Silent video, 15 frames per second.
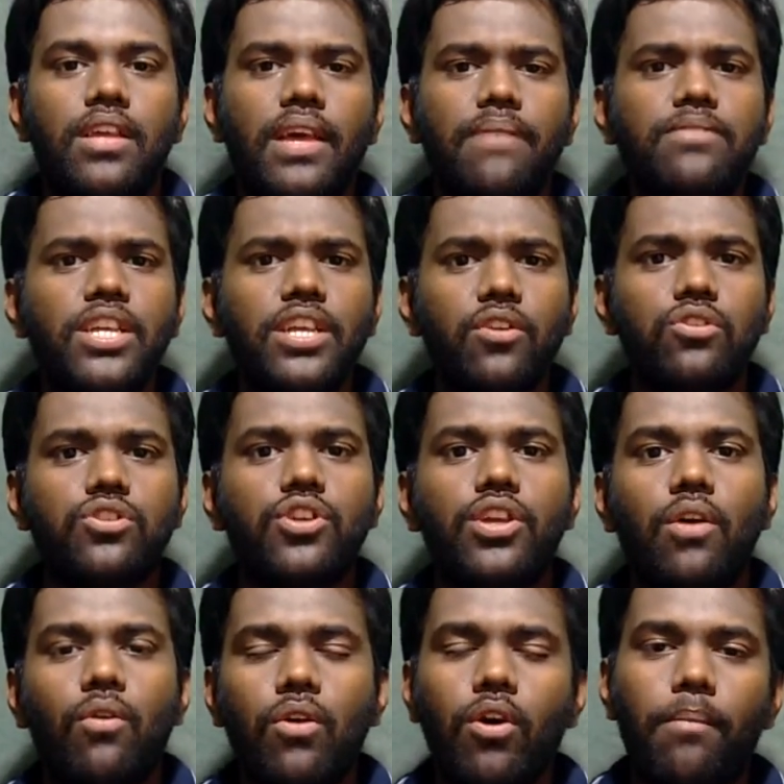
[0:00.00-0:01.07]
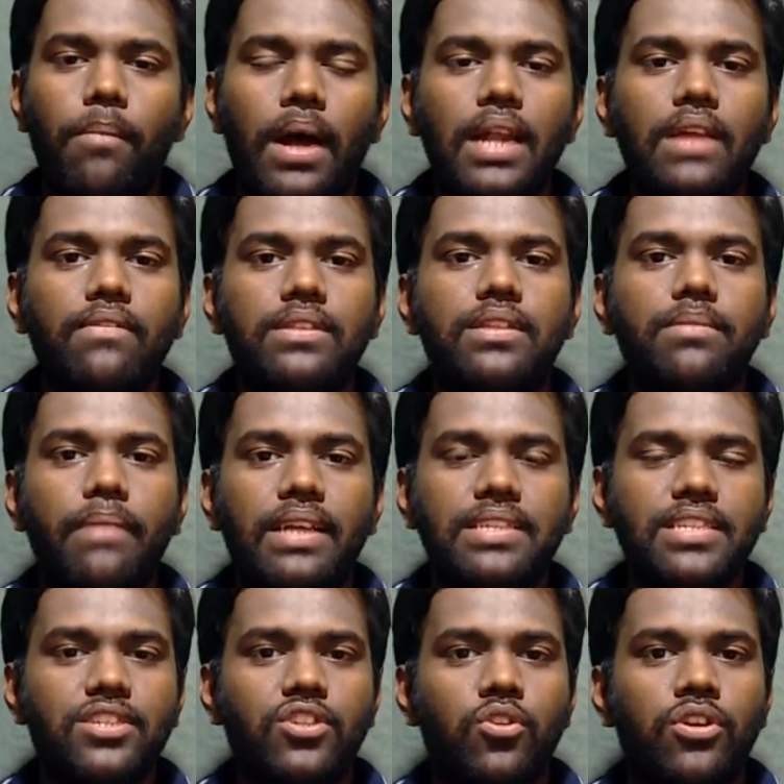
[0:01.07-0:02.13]
எஃப்சி ரோஸ்டோ எவ்வளவோ பால வந்து
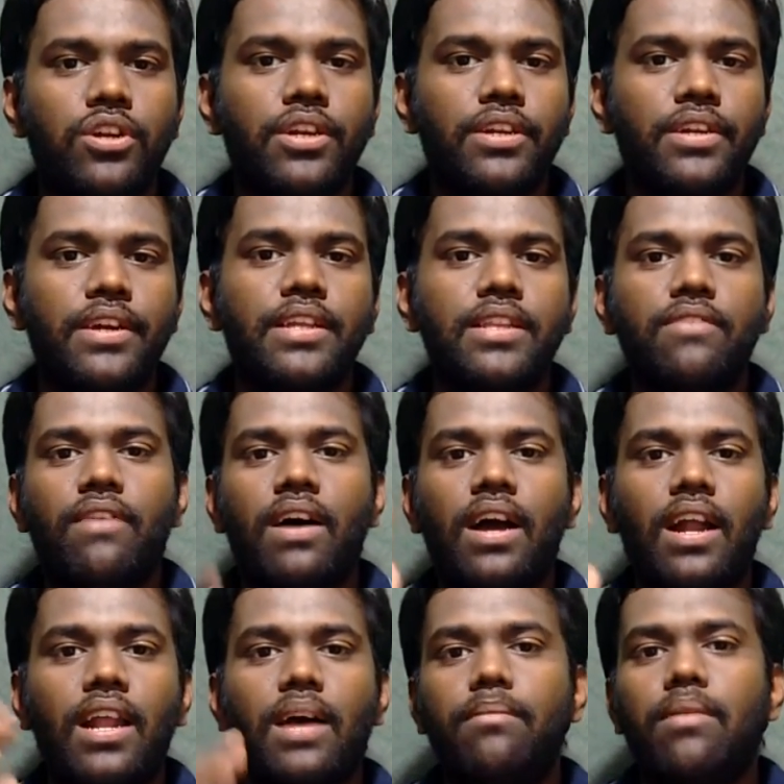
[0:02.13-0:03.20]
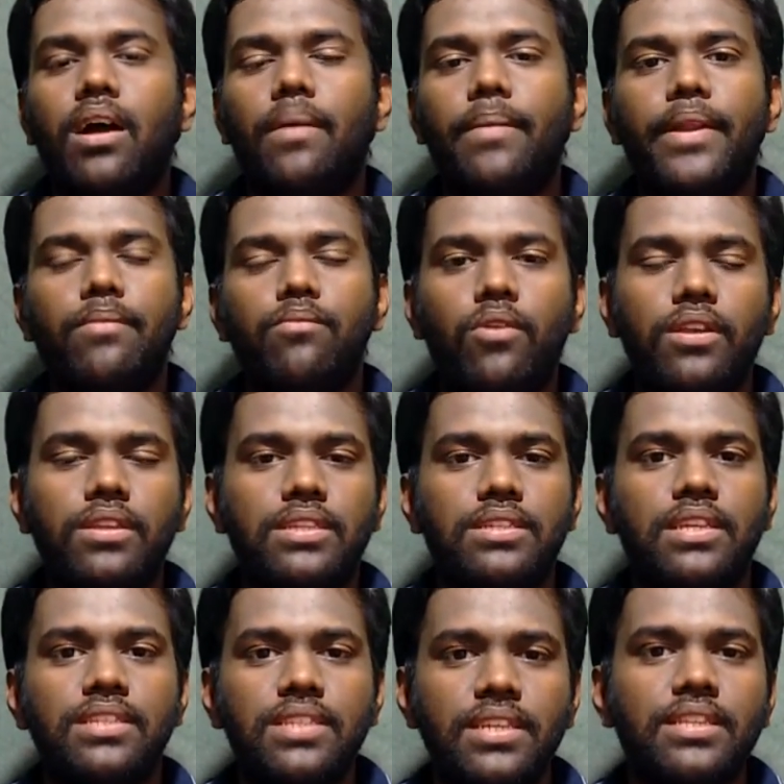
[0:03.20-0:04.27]
மேன்செஸ்டர் யுனைடெட் இருந்து வாங்கலாம் அப்படின்னு முயற்சி
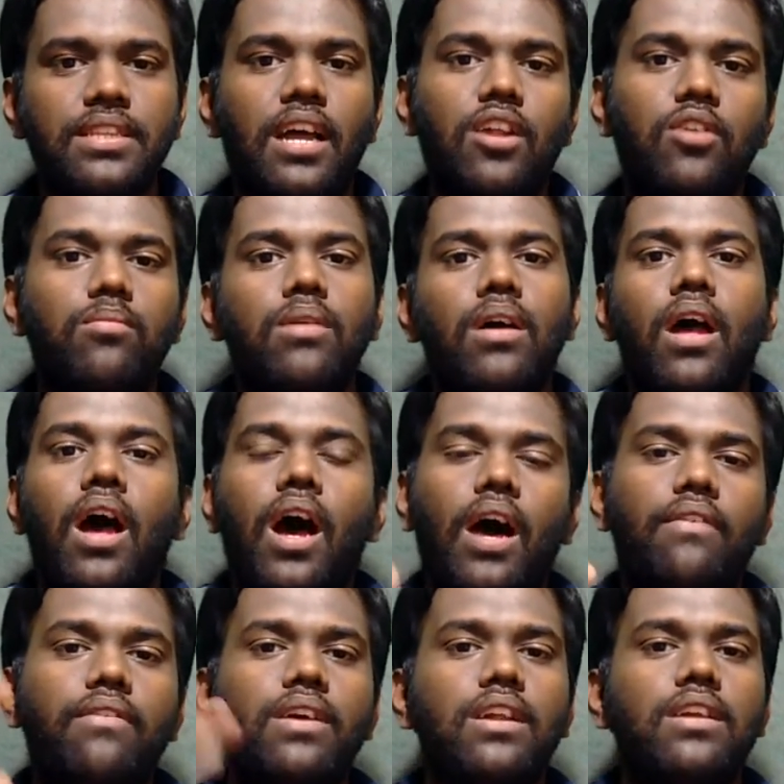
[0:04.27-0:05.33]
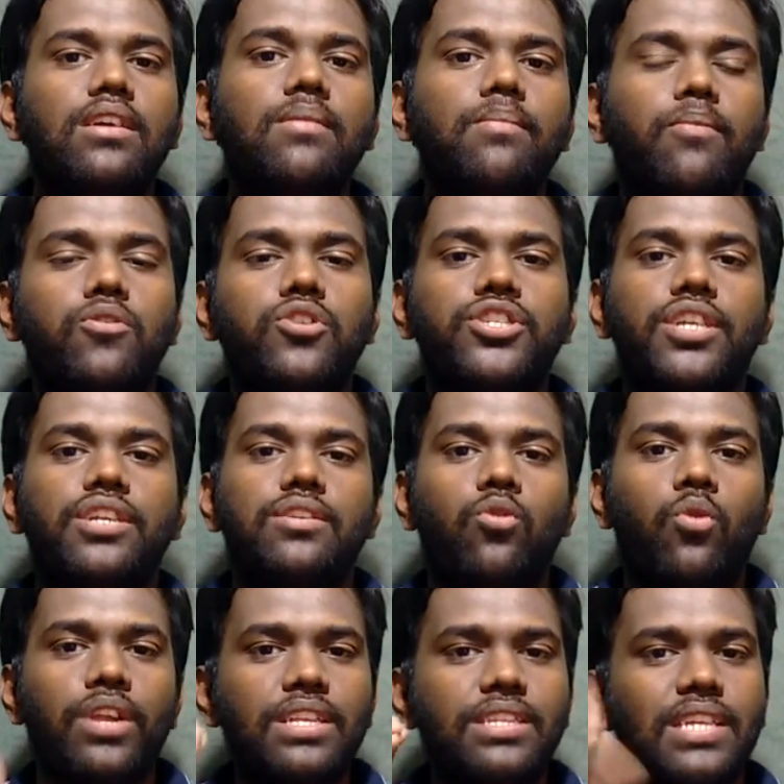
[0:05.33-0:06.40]
செஞ்சிருந்தாலும் அவங்களுக்கு பொசிஷன்
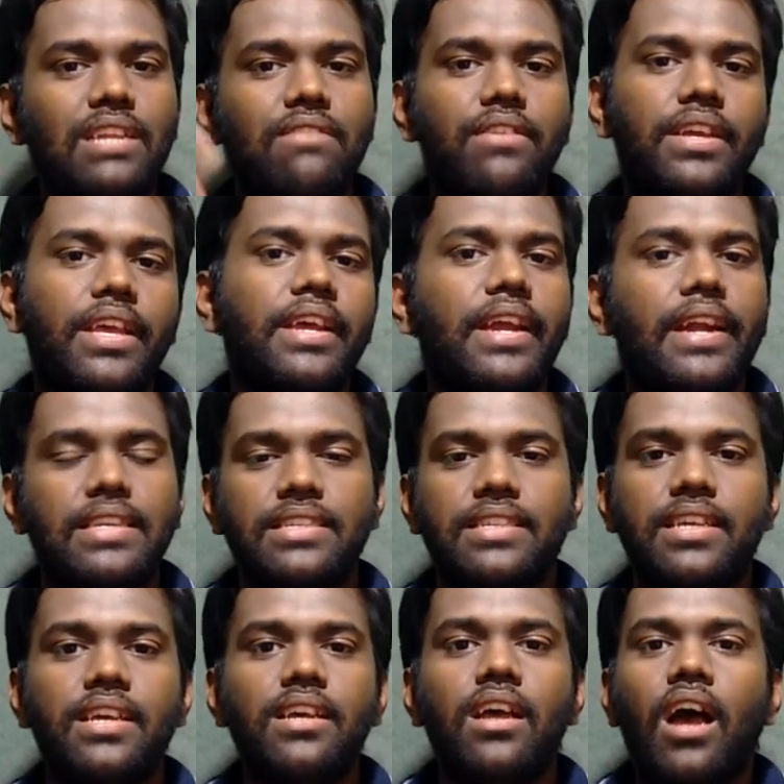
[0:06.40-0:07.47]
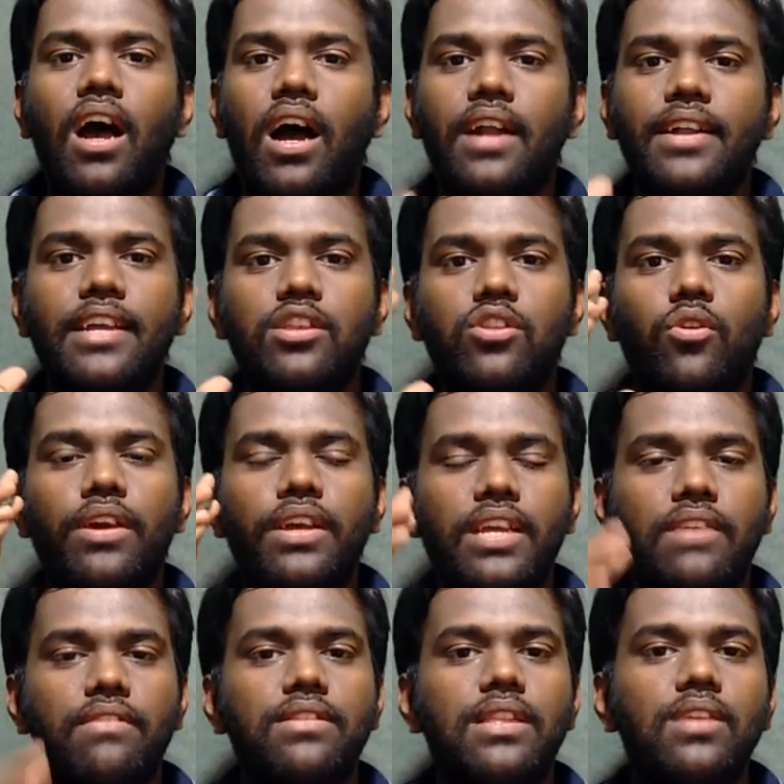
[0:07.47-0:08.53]
குறைஞ்ச அளவுக்கே கிடைச்சது ஆட்டத்தோட
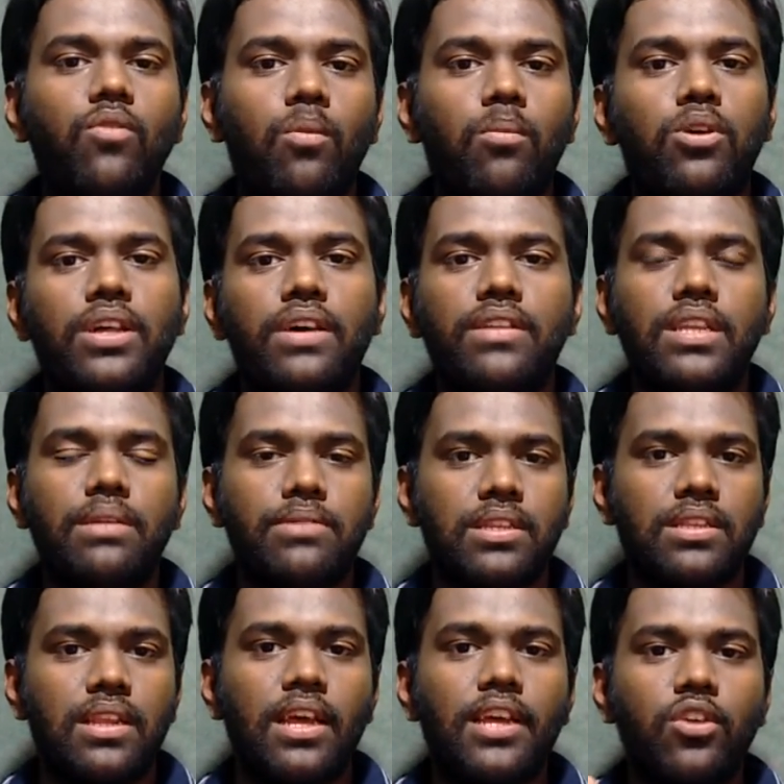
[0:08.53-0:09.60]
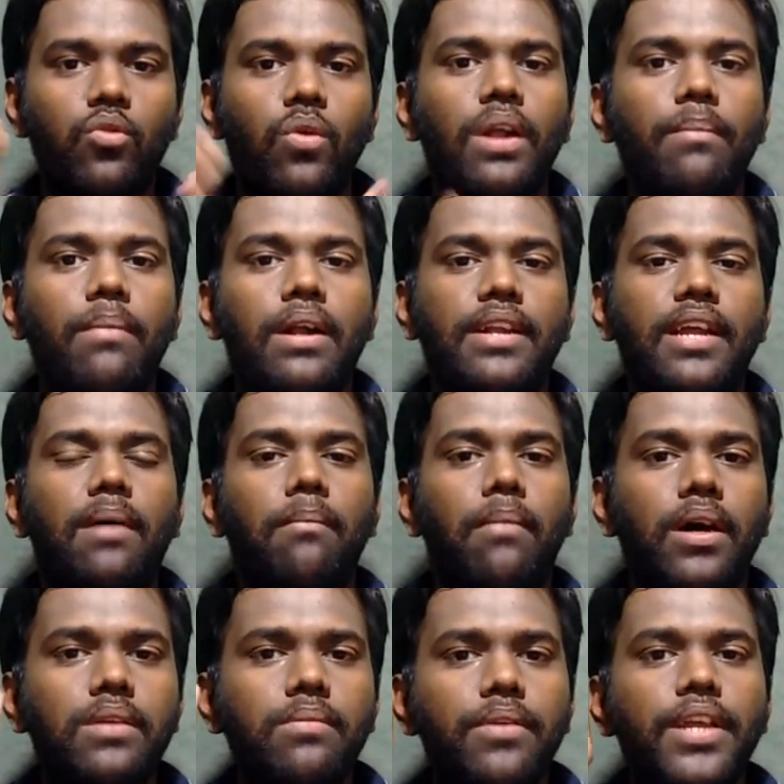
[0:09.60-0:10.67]
இருபத்தி ஒன்பதாவது நிமிஷத்துல யுவான் மாட்டா
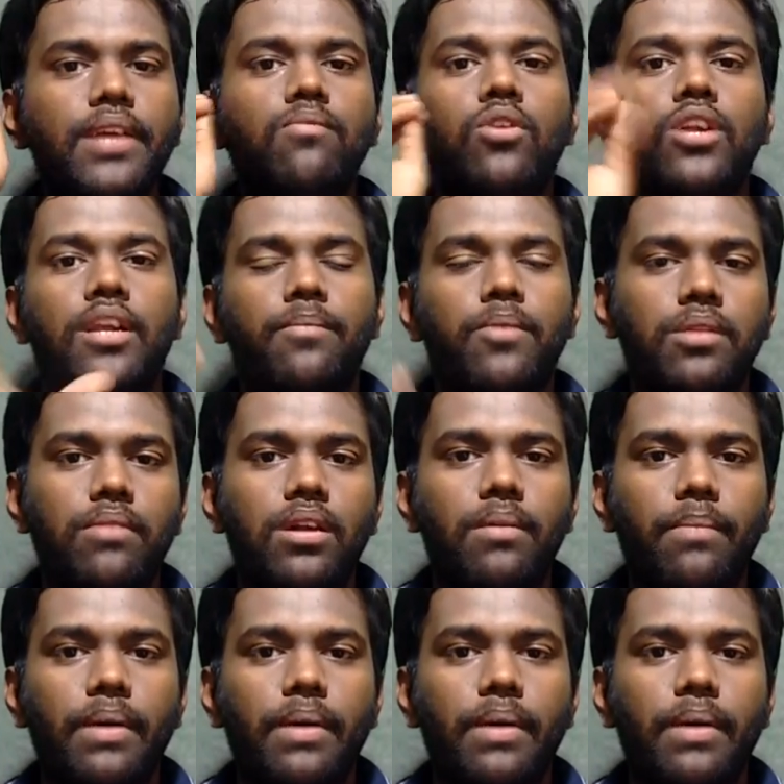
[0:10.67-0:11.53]
மறுபடியும் ஒரு அற்புதமான